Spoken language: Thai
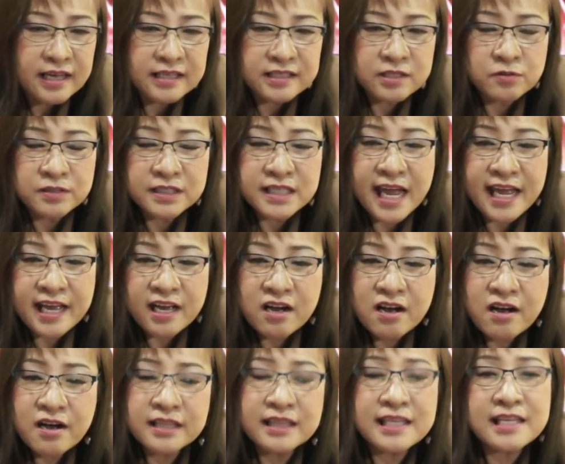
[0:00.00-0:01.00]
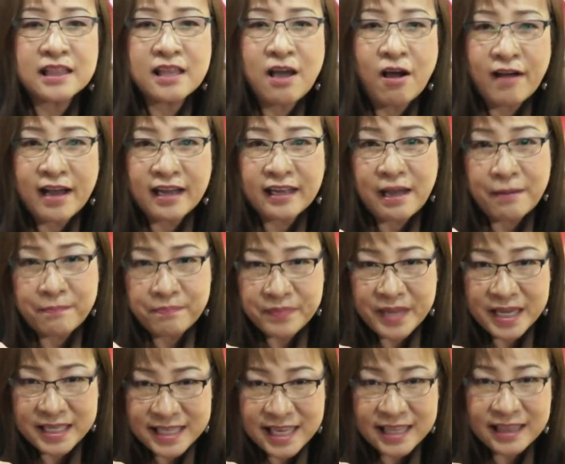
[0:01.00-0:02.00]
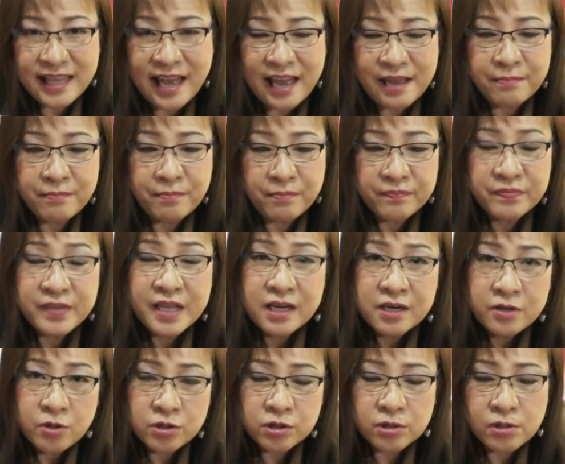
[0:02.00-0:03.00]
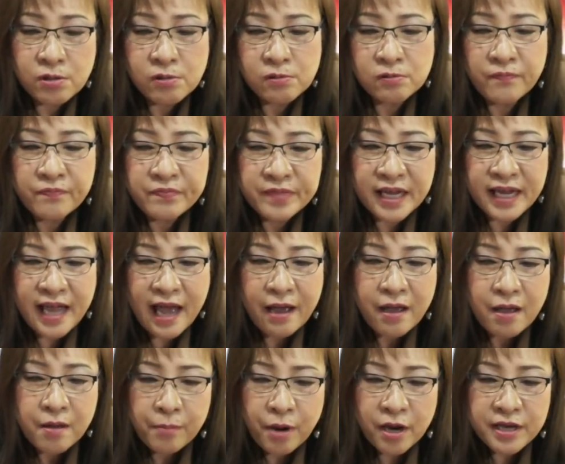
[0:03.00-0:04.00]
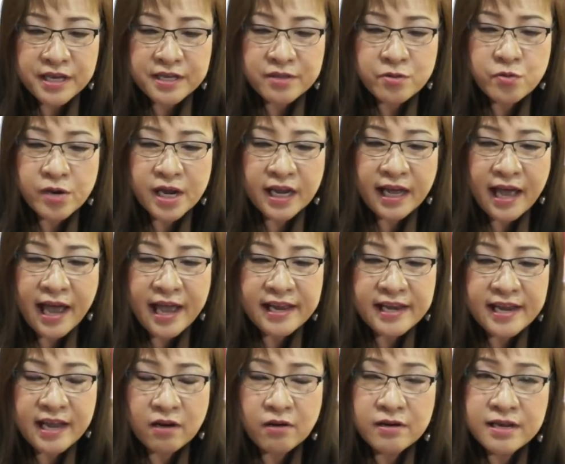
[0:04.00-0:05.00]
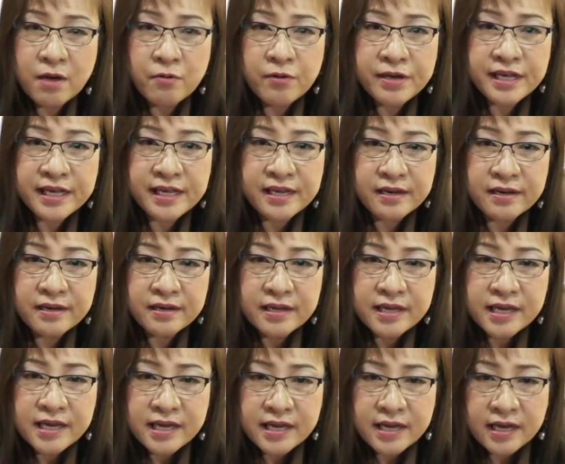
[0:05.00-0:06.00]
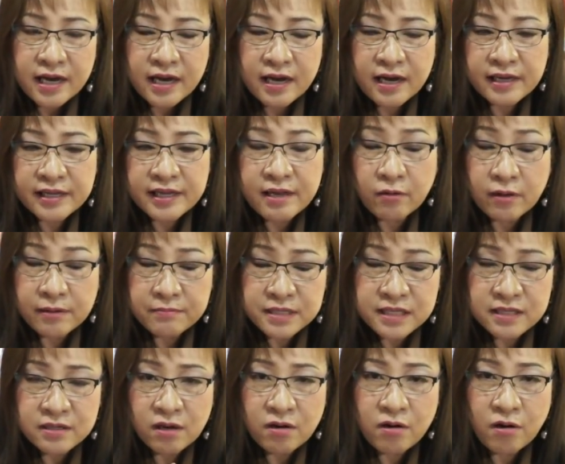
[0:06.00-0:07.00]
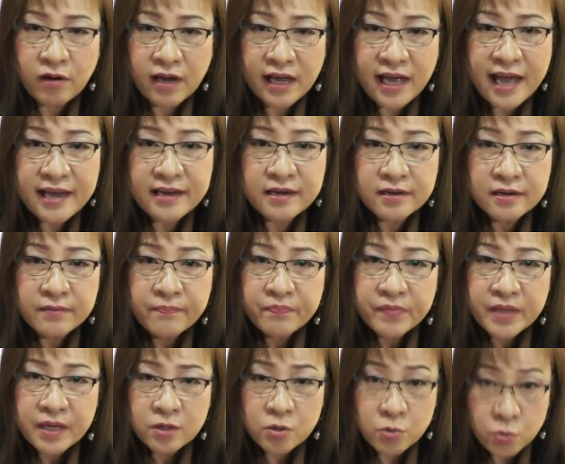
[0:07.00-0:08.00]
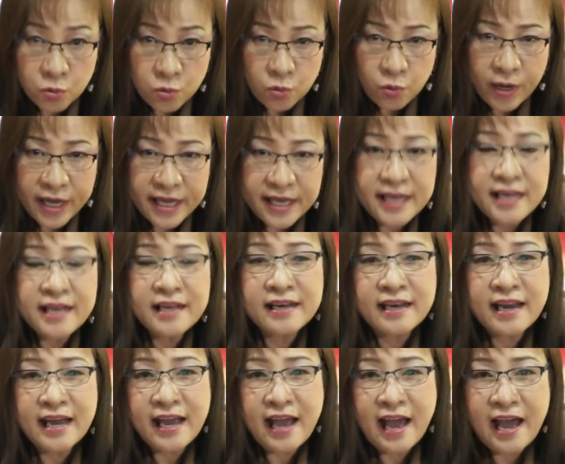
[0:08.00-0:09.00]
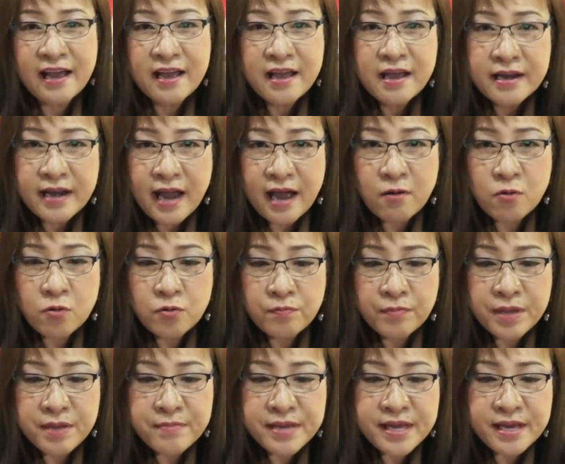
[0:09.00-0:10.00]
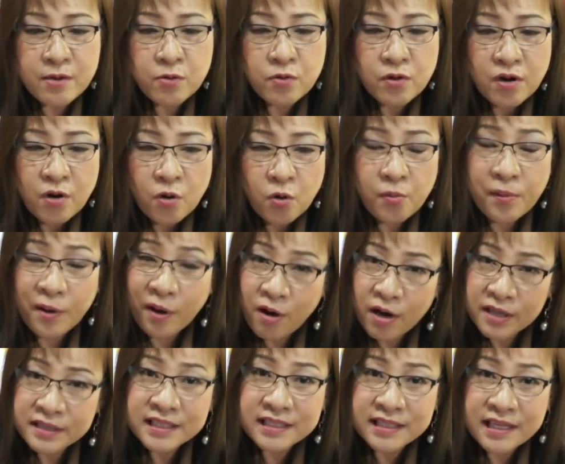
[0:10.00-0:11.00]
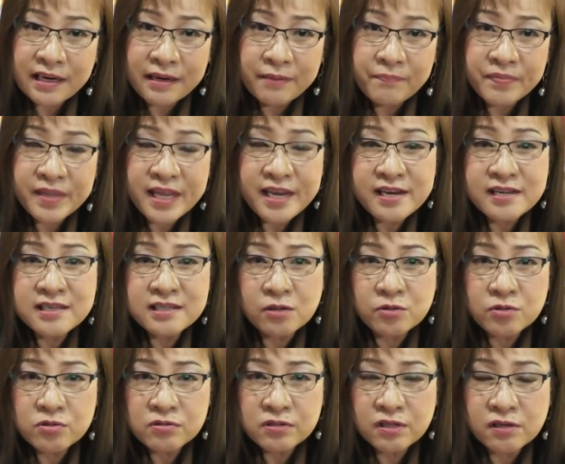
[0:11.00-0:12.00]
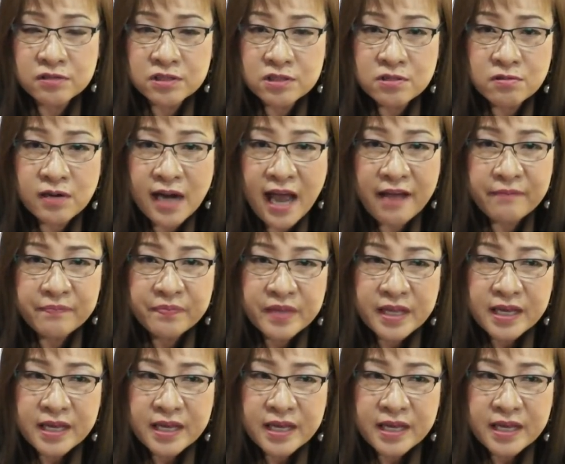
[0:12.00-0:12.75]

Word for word: สนใจก็ติดต่อกับอาจารย์ต่ายโดยตรงนะคะ เพราะหินยูนาไทเนี่ยเขาเรียกว่าหินเเกี่ยวกับเรื่องของการถูกหวยนะคะ ถ้าคุณไม่มีอุปกรณ์เสริมในเรื่องของดวงของโชคลาภ